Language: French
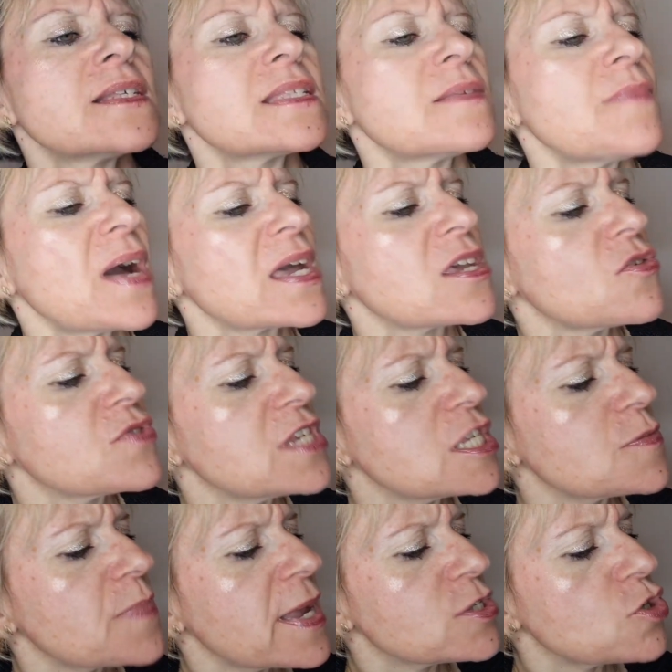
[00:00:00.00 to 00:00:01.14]
c'est marqué en
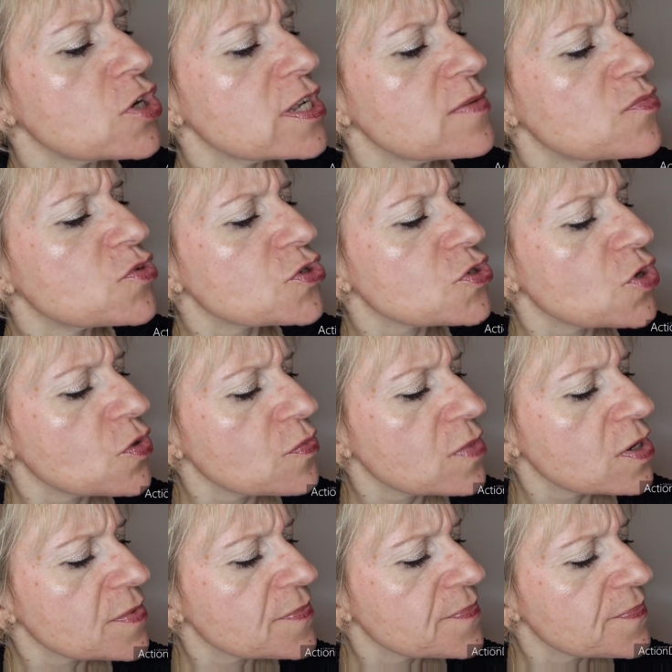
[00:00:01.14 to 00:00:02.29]
espagnol, il me semble